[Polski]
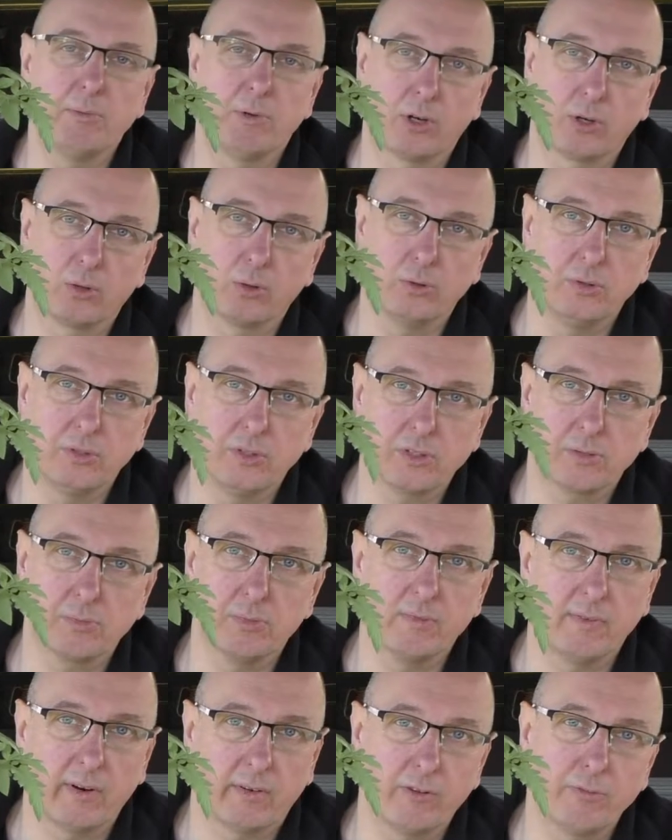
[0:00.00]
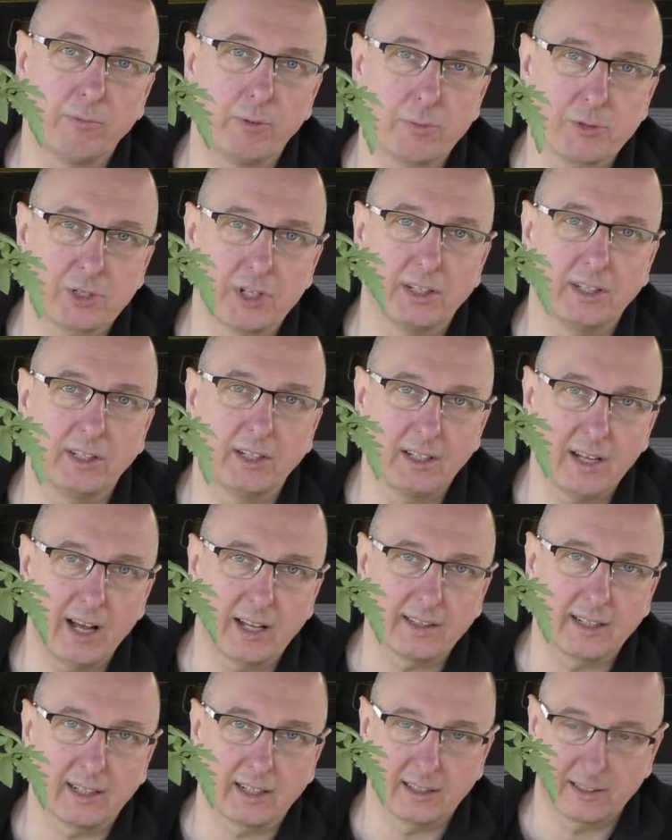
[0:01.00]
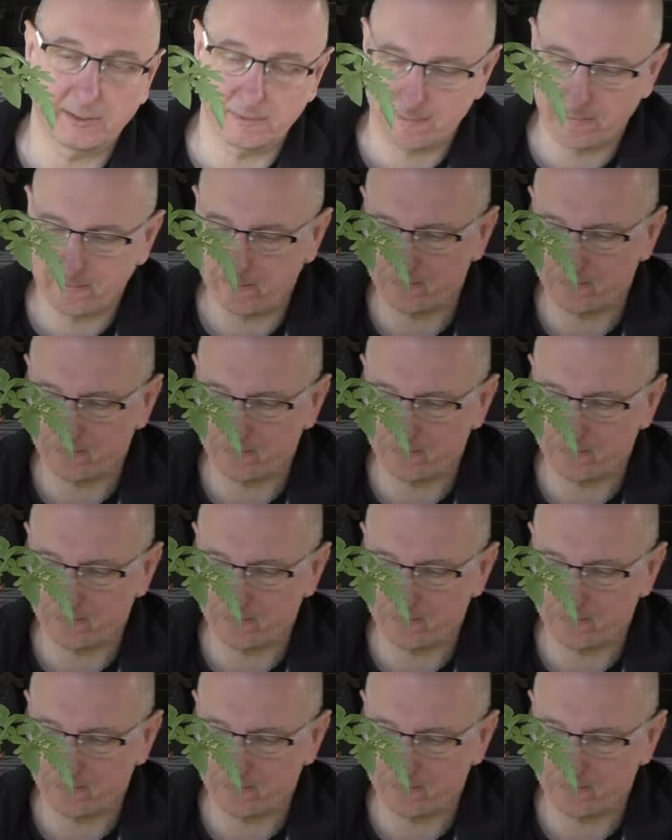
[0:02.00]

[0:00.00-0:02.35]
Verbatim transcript: roku niż bywało w poprzednich latach.